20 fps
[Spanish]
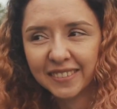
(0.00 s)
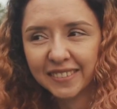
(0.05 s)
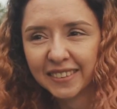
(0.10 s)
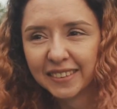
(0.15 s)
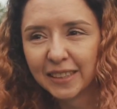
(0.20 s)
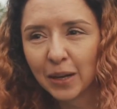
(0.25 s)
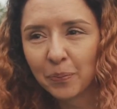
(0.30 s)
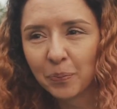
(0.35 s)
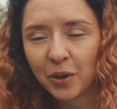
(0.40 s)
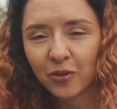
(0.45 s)

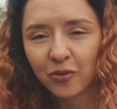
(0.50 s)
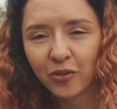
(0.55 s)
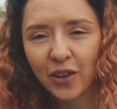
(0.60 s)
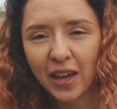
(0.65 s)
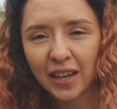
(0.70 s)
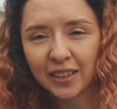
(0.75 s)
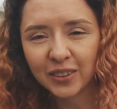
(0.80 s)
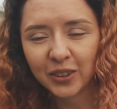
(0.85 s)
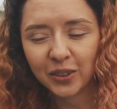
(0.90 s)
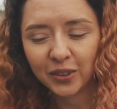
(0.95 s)
Está
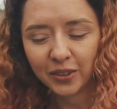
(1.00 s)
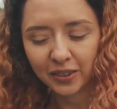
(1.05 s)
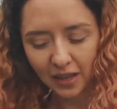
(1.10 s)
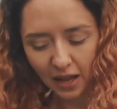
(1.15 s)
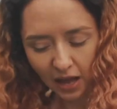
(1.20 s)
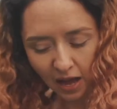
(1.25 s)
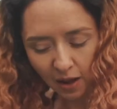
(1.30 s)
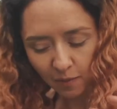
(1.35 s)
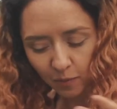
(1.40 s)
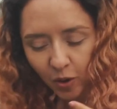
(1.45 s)
perfecto.
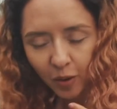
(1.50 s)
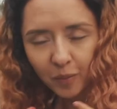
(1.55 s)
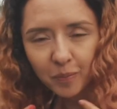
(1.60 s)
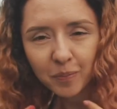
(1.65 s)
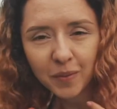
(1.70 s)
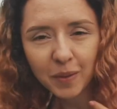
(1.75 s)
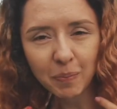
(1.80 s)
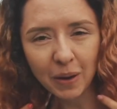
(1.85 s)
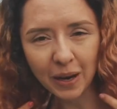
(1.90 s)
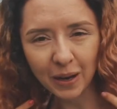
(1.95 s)
Amo
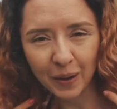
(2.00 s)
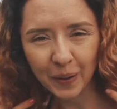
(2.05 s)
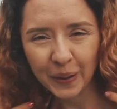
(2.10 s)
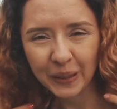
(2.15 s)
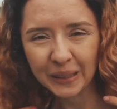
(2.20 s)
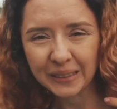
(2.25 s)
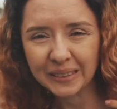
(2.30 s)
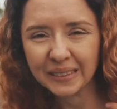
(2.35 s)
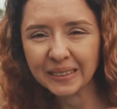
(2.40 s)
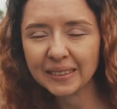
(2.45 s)
mi pelo
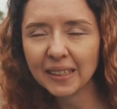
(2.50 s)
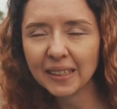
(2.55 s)
hoy.